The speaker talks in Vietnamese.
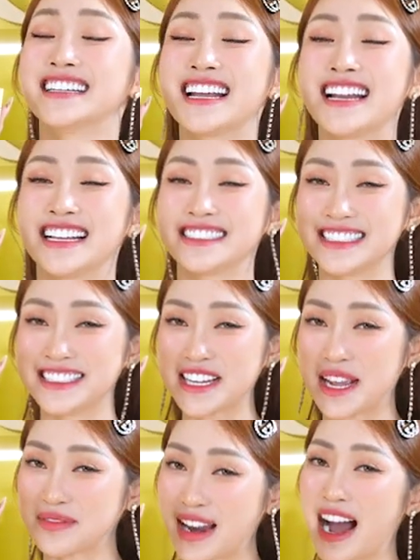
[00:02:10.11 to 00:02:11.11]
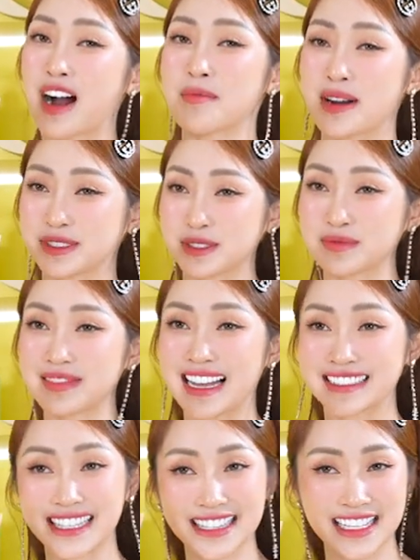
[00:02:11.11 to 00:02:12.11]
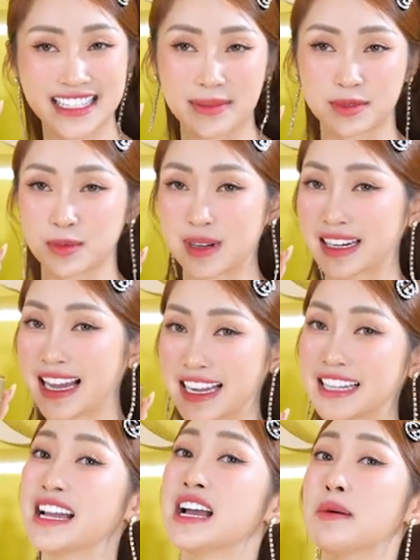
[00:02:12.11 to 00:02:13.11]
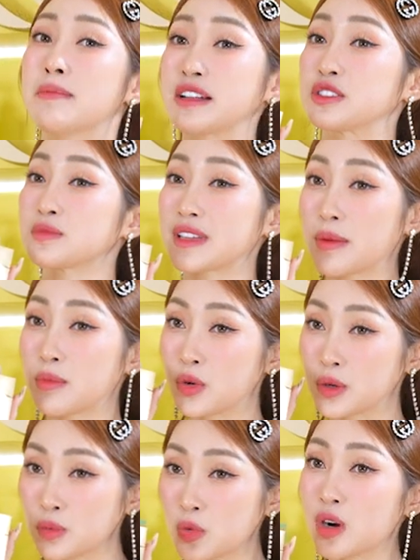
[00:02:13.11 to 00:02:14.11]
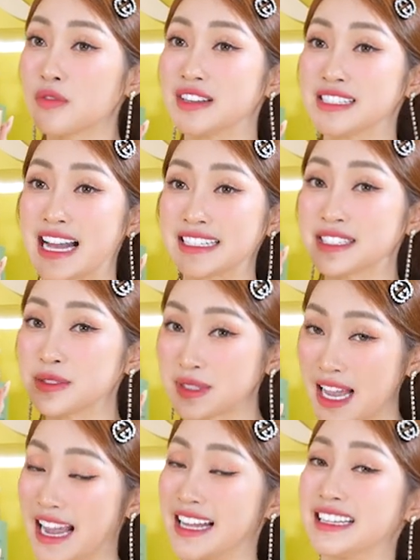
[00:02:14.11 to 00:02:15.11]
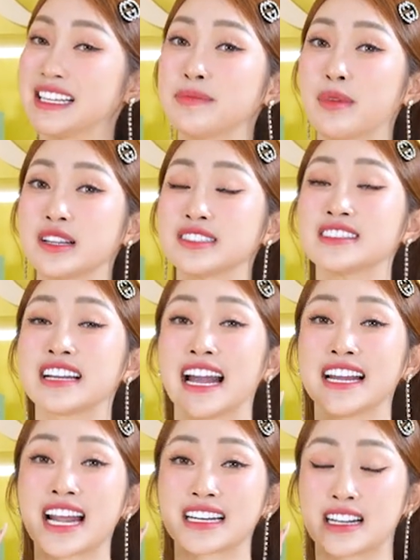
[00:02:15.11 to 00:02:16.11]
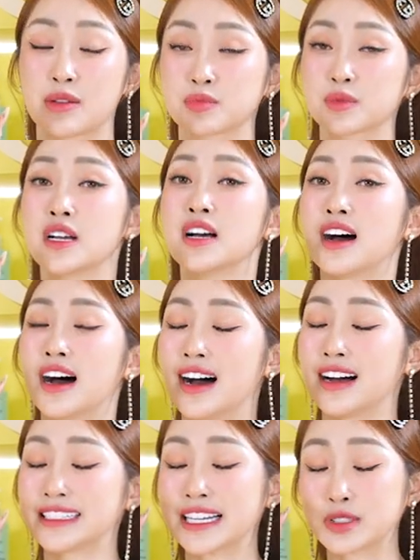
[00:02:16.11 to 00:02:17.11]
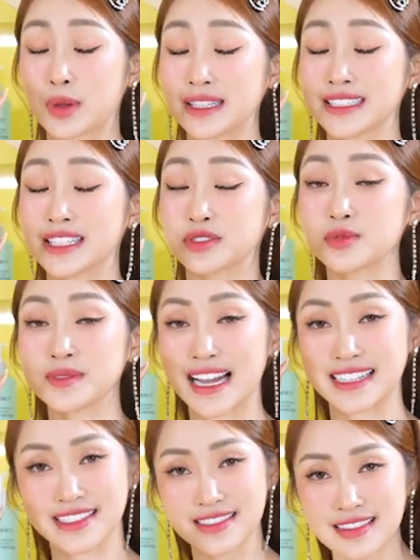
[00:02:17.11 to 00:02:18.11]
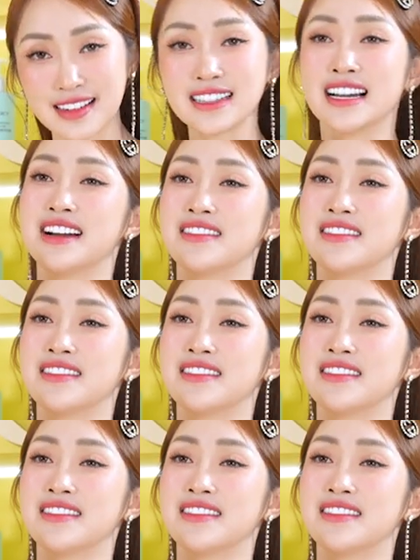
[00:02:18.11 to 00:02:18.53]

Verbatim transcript: Nên là những chị em nào mà chúng ta rất thích kem chống nắng này mà chúng ta muốn mua với giá siêu rẻ thì mọi người hãy đặt cọc à, thanh toán tiền giúp Trang trước,